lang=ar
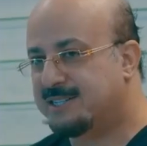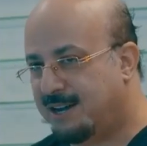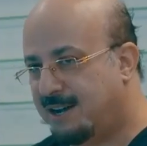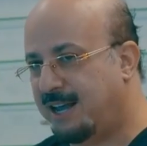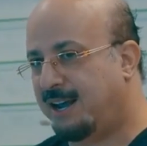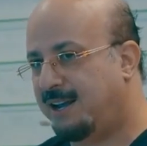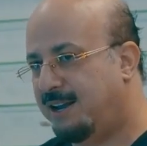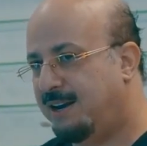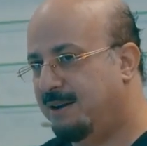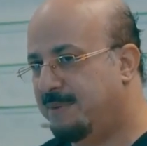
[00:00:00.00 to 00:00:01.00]

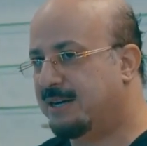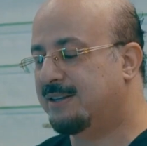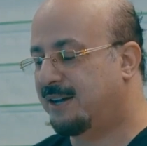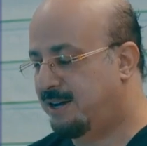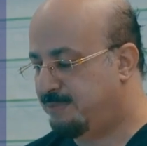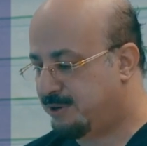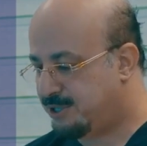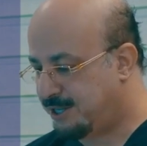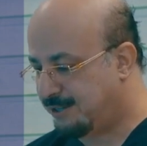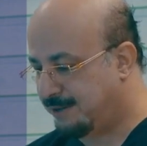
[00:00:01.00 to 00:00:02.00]
نصائح لمرضى
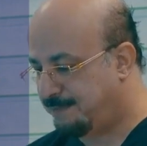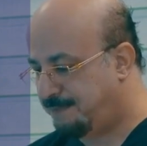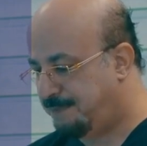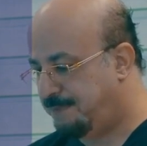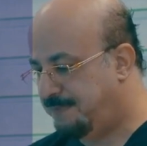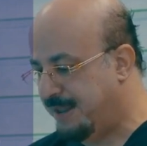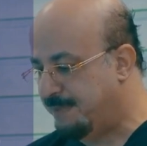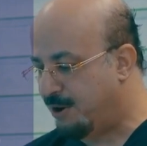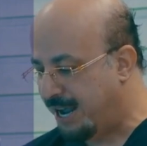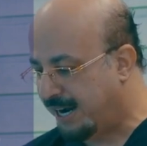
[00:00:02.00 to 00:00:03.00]
البروستاتا
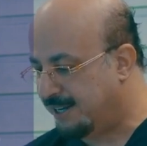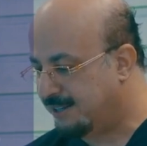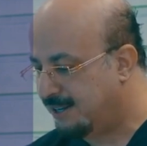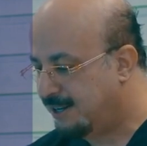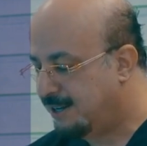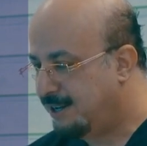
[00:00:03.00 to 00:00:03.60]
نمره واحد